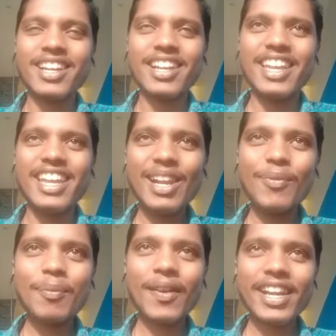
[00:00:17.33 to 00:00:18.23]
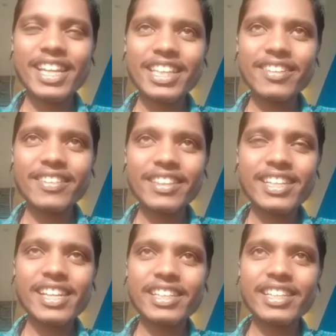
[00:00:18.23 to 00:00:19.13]
ஏஎல்பி படிக்கிறதுக்கு வந்துட்டு
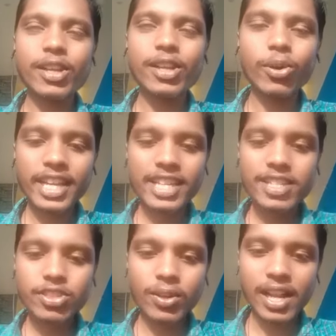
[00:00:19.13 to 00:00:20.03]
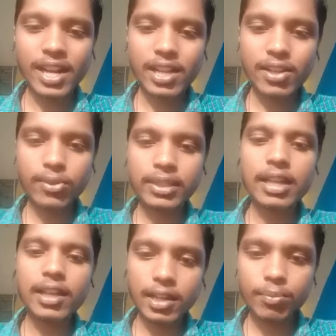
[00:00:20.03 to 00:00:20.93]
எனக்கு லோகேஷ்னு சொல்லிட்டு அண்ணா ஒருத்தங்க
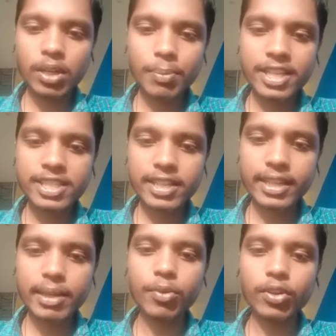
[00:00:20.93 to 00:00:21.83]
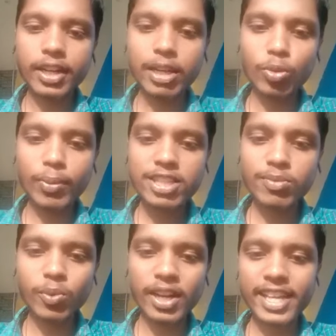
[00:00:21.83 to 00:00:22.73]
முன்ன படித்தாங்க இப்போ ரெண்டு மூணு
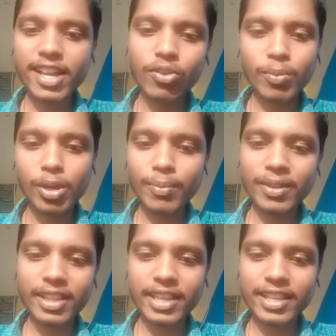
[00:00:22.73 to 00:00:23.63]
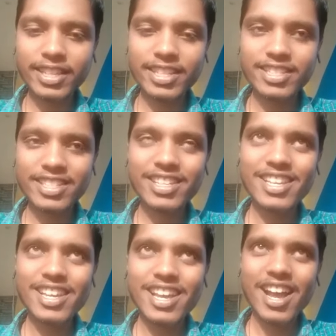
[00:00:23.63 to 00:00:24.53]
பேட்ச்க்கு முன்னாடி அவங்க மூலமாக தாங்க தெரிஞ்சது
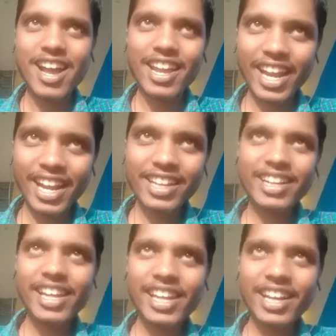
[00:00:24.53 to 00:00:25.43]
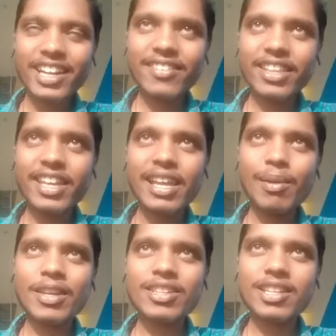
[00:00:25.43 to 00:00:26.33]
எனக்கு டைரெக்டாக வந்து ஏஎல்பி